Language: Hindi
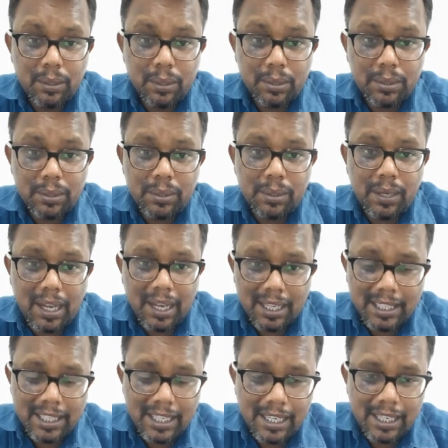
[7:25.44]
दोस्तों आज
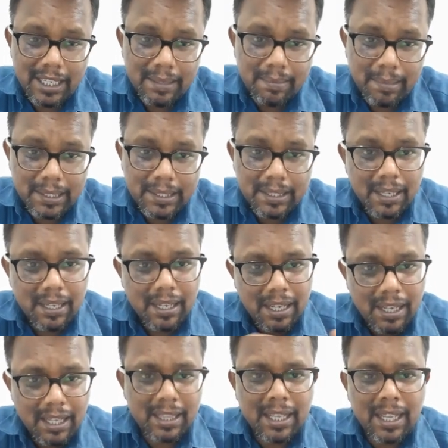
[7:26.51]
के लिए बस
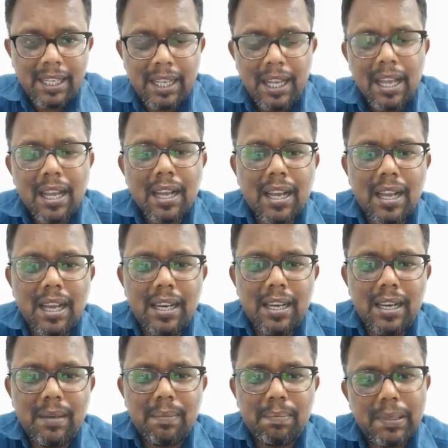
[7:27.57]
इतना ही कल
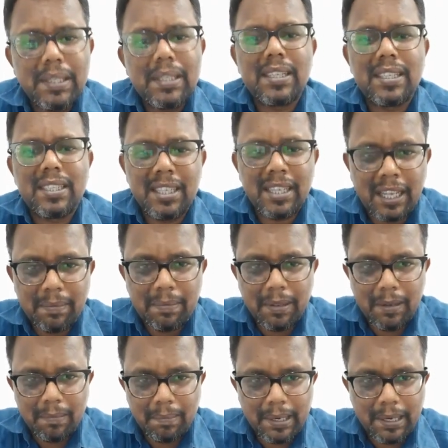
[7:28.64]
फिर किसी नई
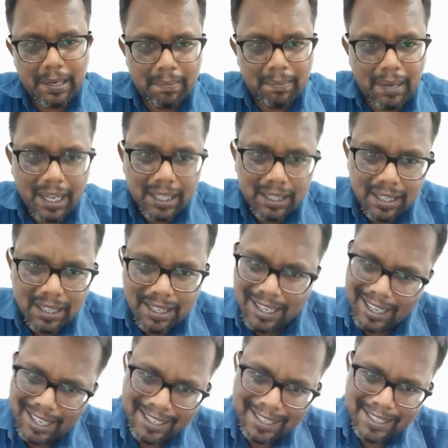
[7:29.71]
फिल्म पर हम बात
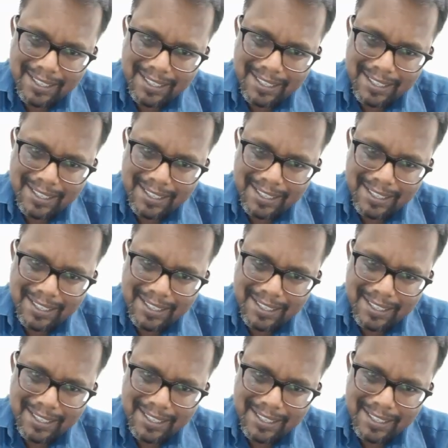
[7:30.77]
करेंगे